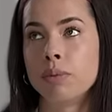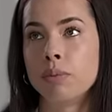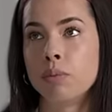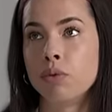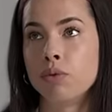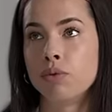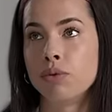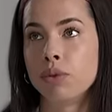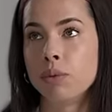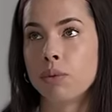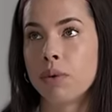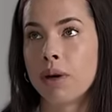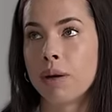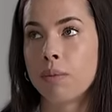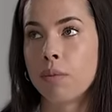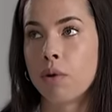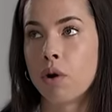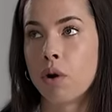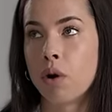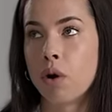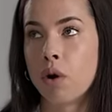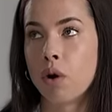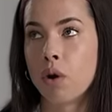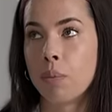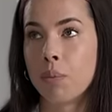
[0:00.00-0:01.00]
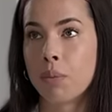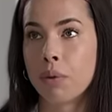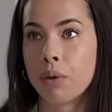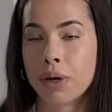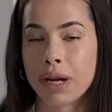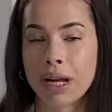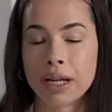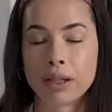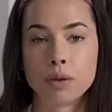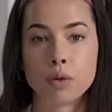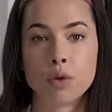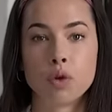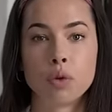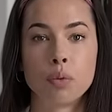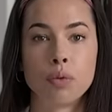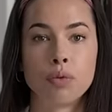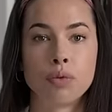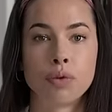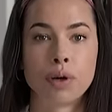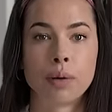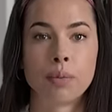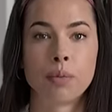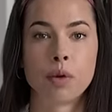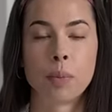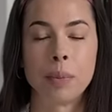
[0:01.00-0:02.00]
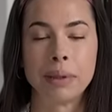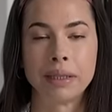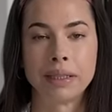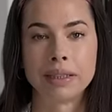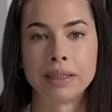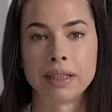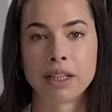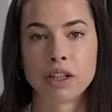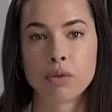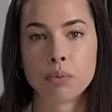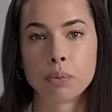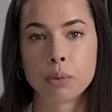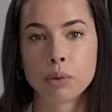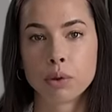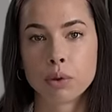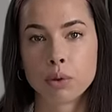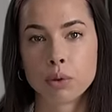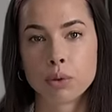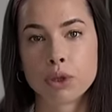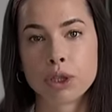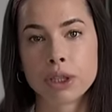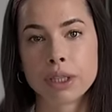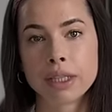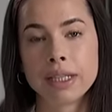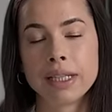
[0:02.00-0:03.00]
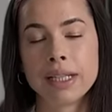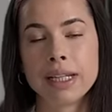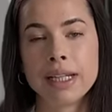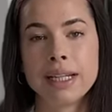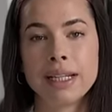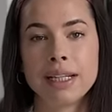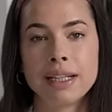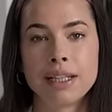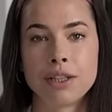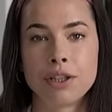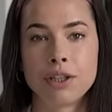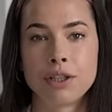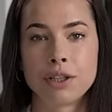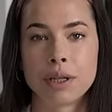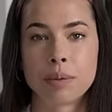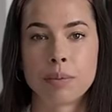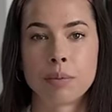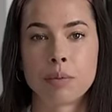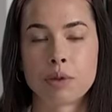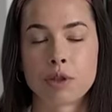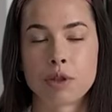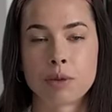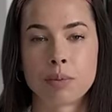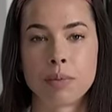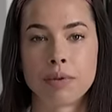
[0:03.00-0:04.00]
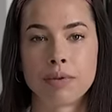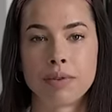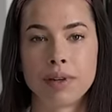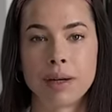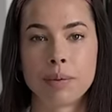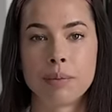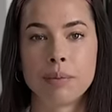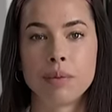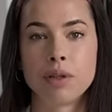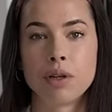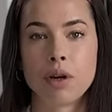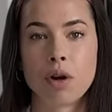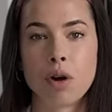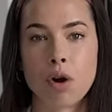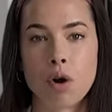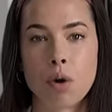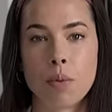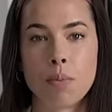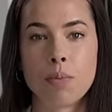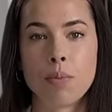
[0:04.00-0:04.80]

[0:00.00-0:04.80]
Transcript: mówiłam o poranku, mówiłam o patentach w podróży. Dzisiaj porozmawiamy o